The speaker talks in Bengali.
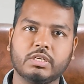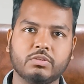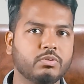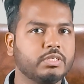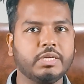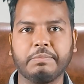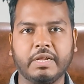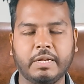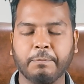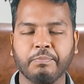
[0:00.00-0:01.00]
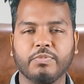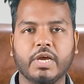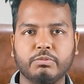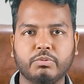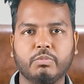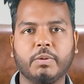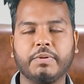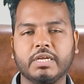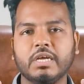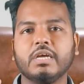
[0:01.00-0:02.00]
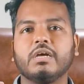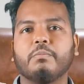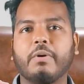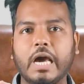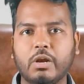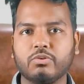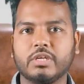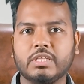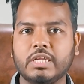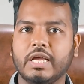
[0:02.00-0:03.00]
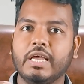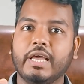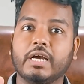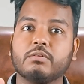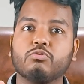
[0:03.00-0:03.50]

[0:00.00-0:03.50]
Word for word: কিন্তু টিকবে না তা আমি বলবো আপনাকে ভালো জাতের একদম